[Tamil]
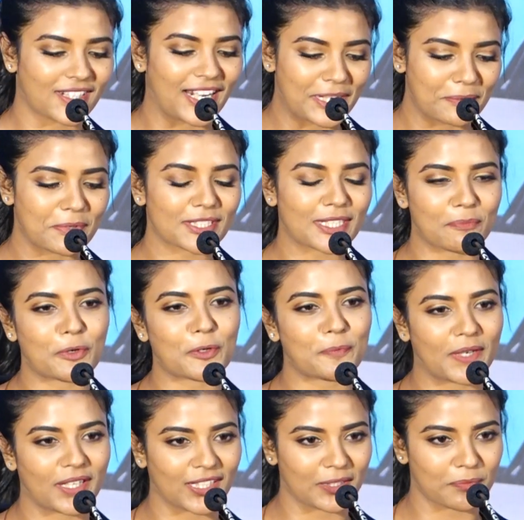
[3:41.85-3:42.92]
கண்டிப்பாக சப்போர்ட்
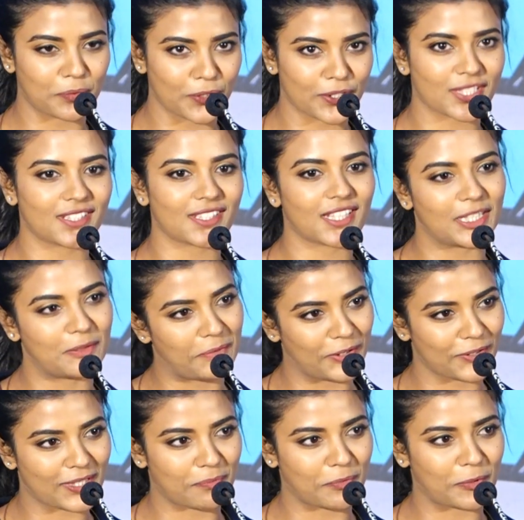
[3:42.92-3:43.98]
பண்ணுங்கள் பிடிச்சிருந்தா இந்த
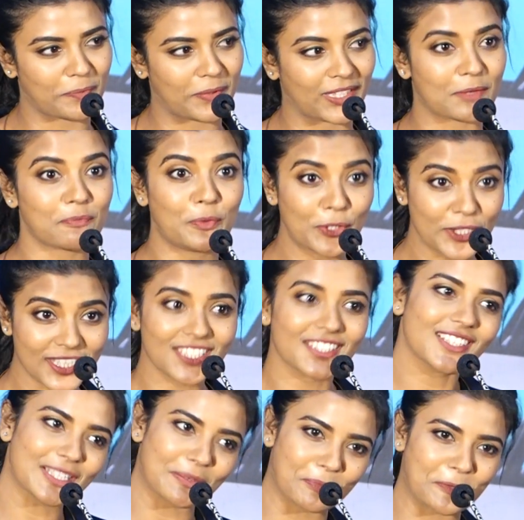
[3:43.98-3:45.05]
படம் சப்போர்ட் பண்ணுங்கள்
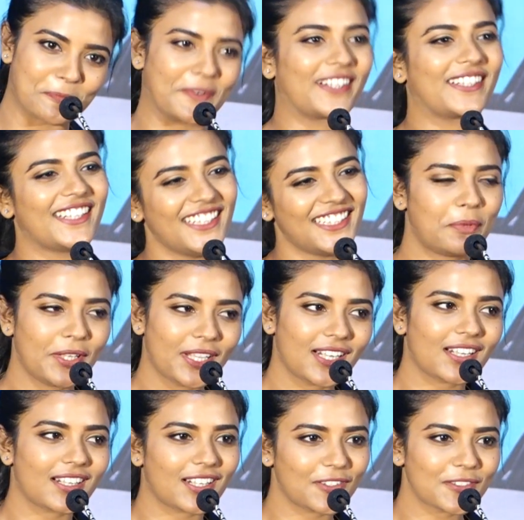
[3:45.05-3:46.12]
பிடிச்சிருந்தா சப்போர்ட் பண்ணுங்கள்
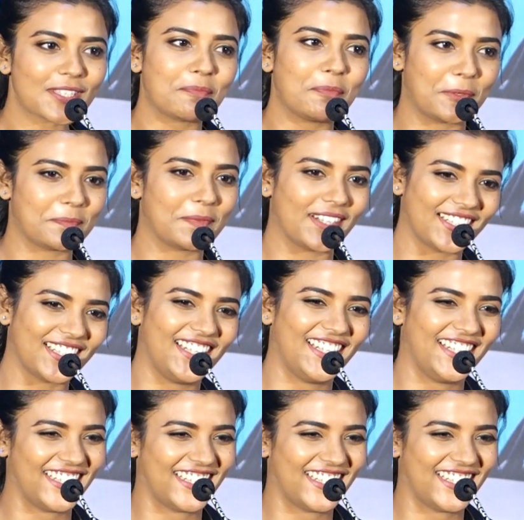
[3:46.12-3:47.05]
பிடிக்கலனாலும் சப்போர்ட் பண்ணுங்கள்